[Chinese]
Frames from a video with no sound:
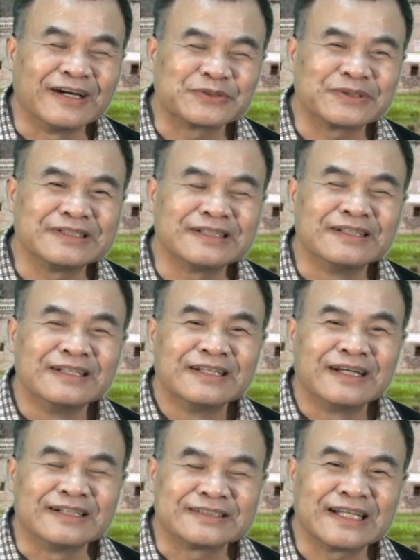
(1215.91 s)
啊，所以呢，
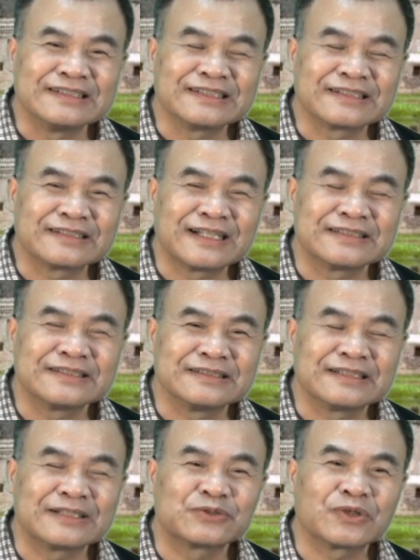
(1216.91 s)
呃，蔡京呢，他其
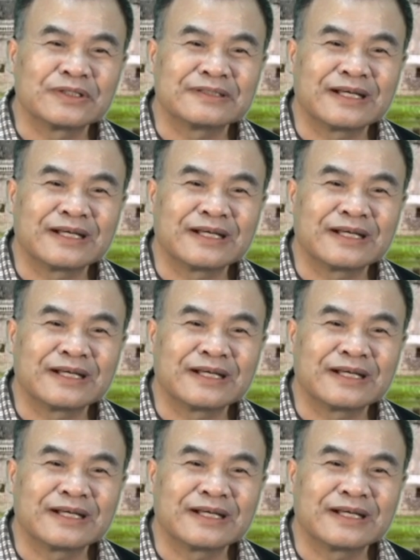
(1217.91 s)
实他赚，